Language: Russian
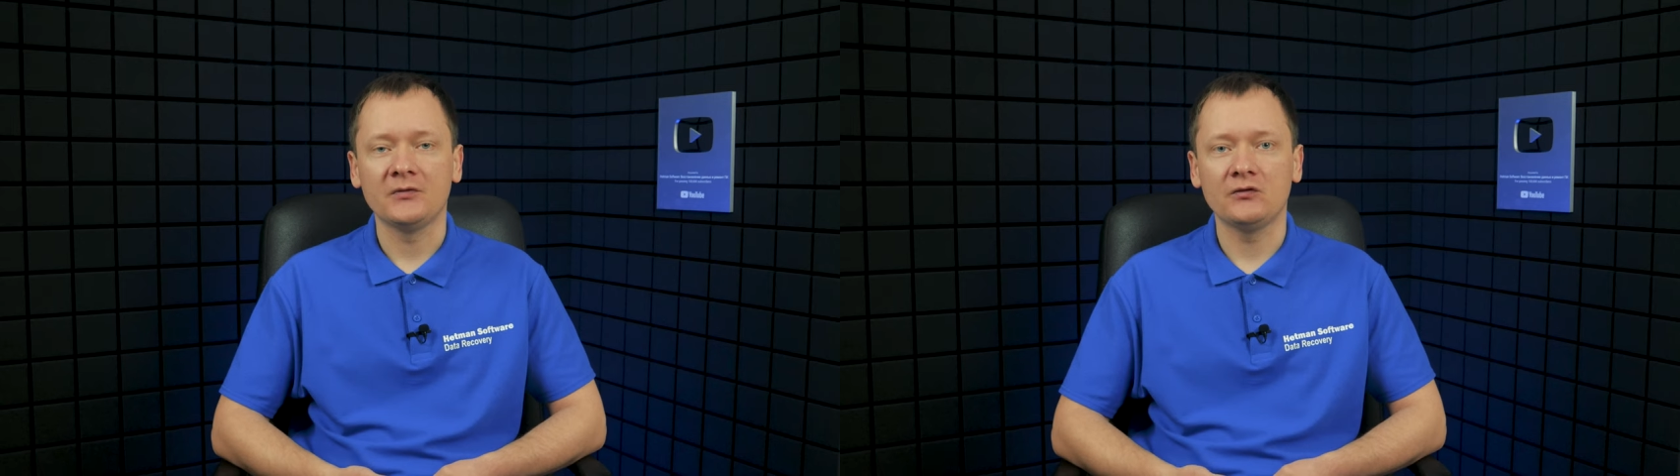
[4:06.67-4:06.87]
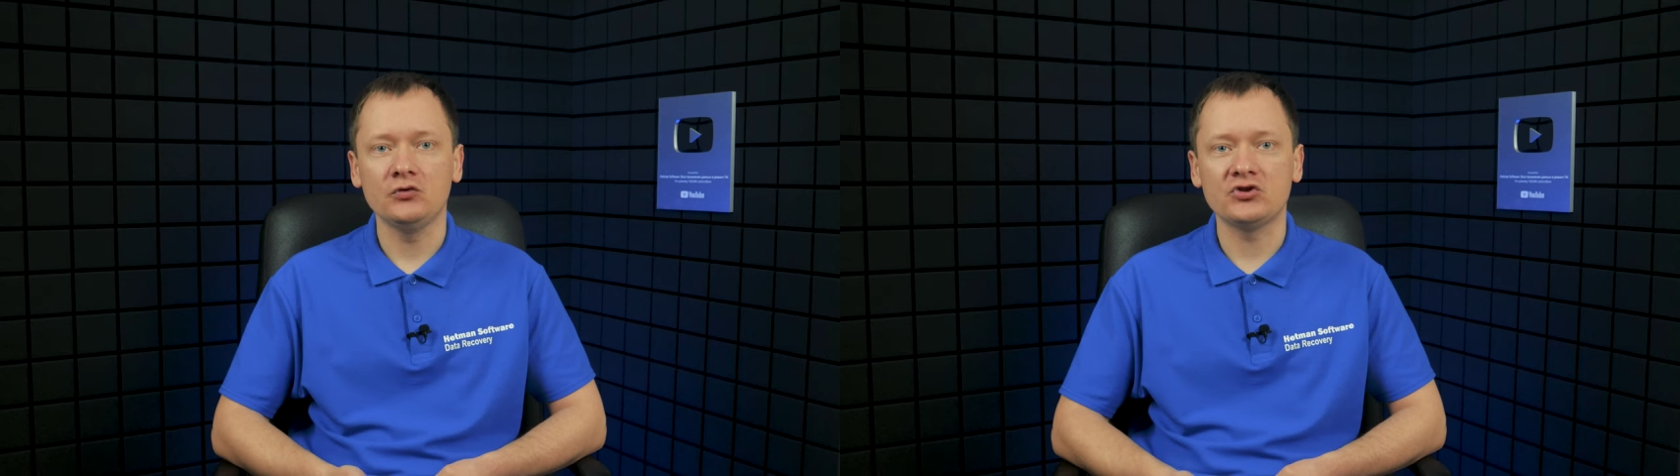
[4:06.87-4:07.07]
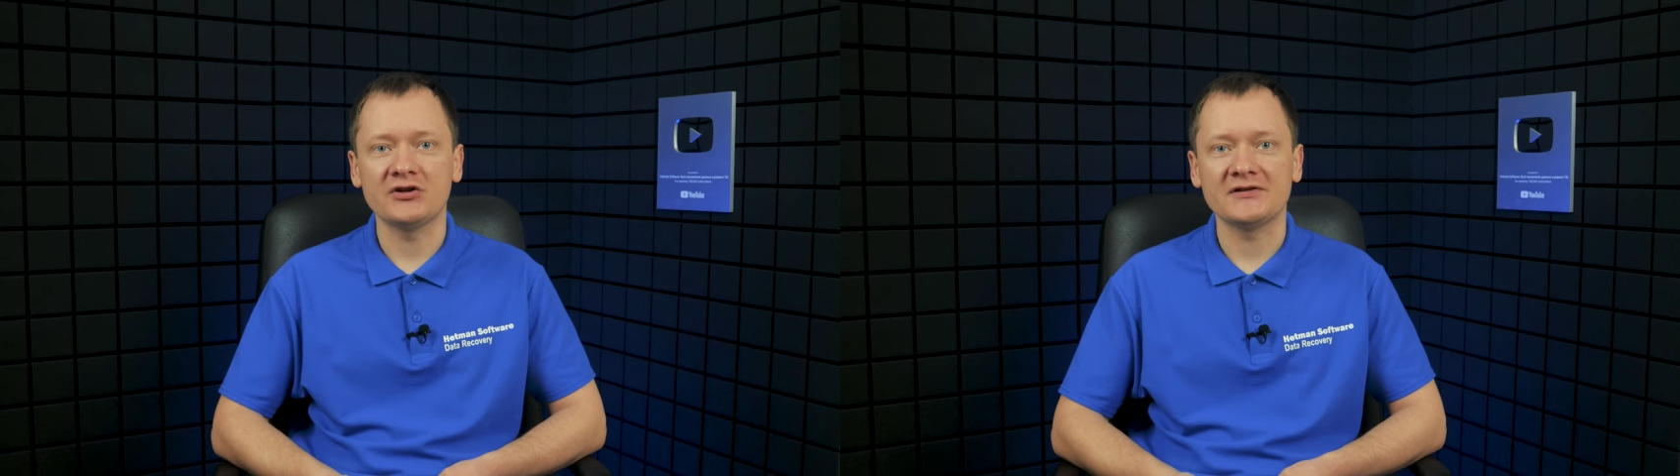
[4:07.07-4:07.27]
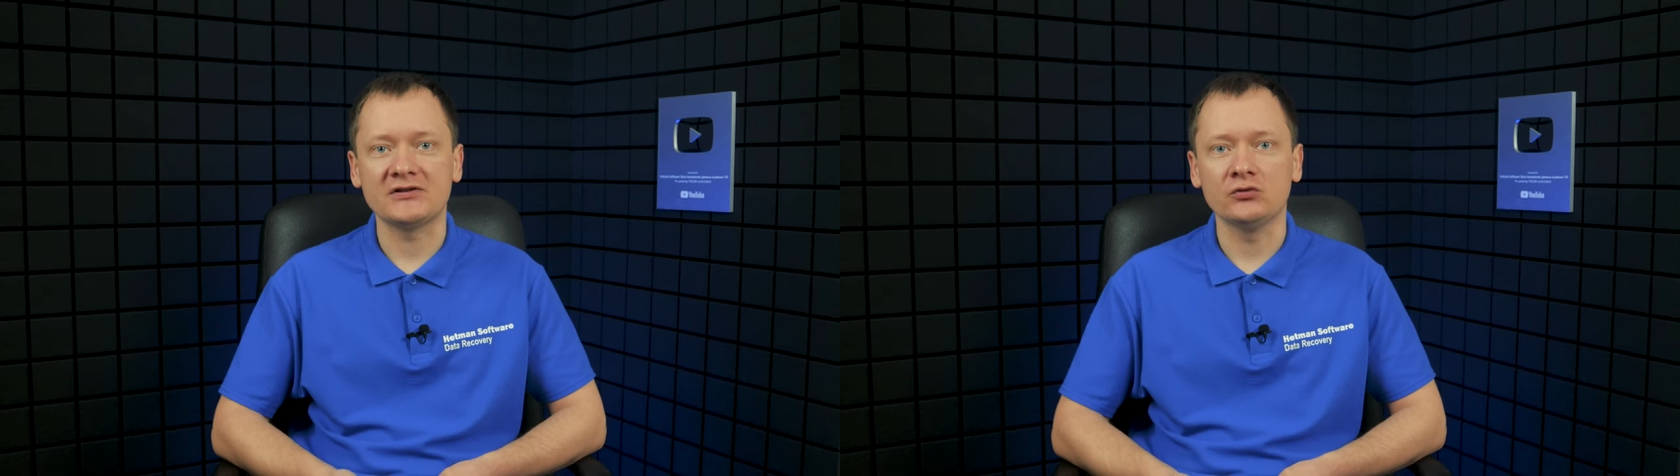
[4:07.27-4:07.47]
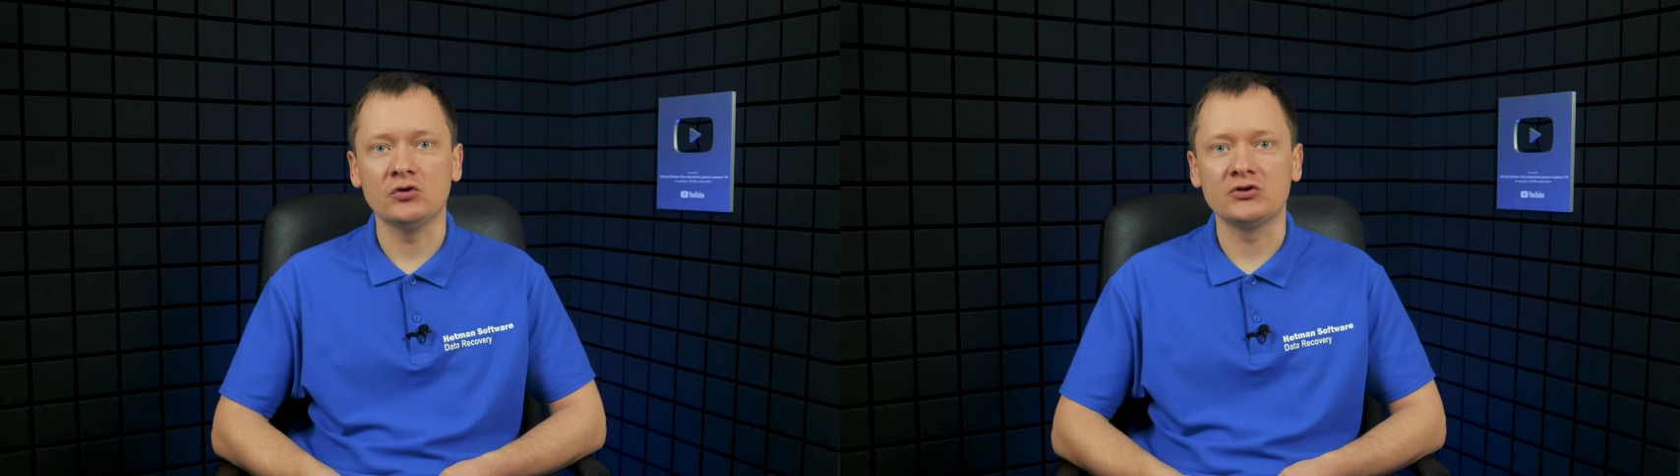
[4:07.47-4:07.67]
включая
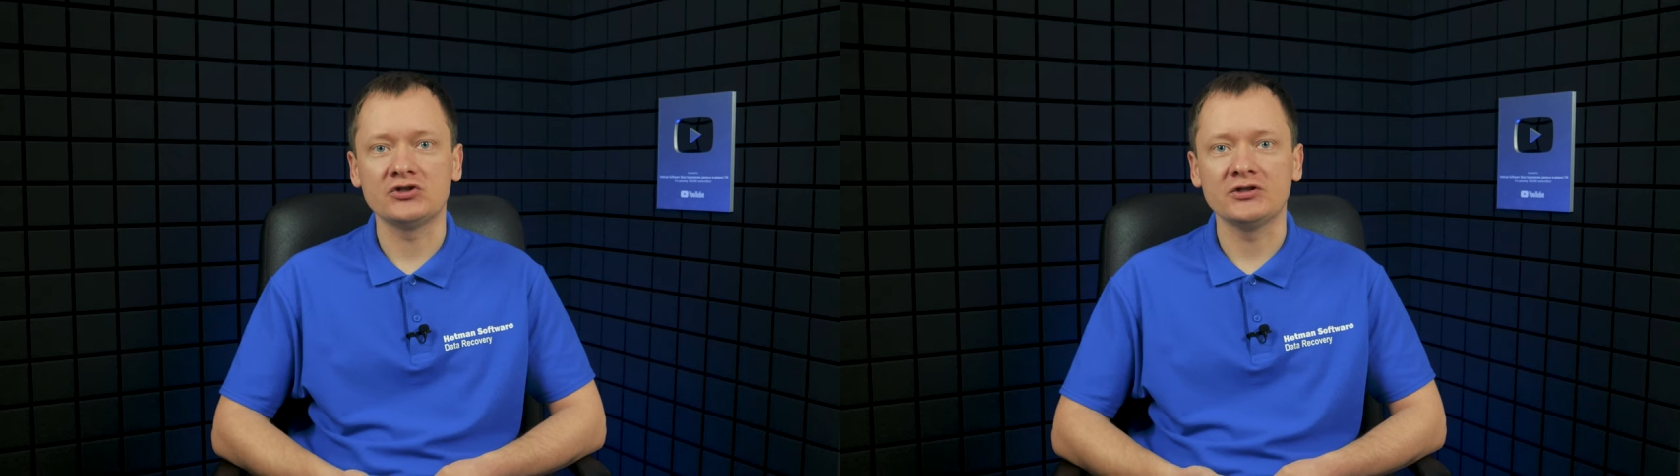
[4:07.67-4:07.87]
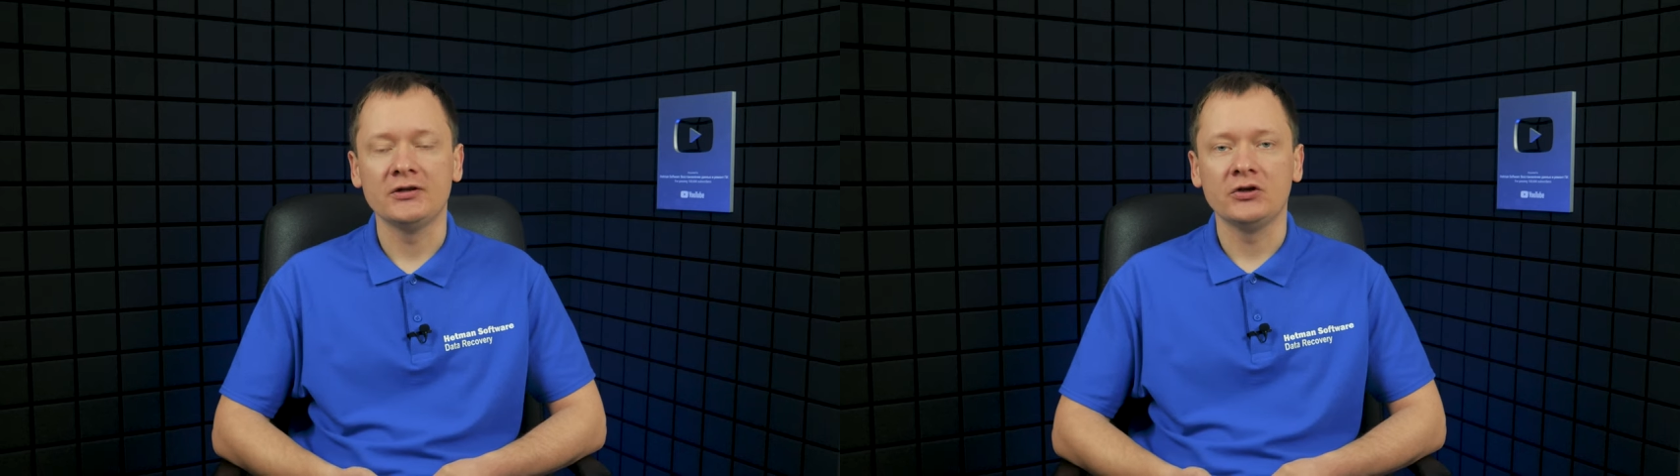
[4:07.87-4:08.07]
Synology,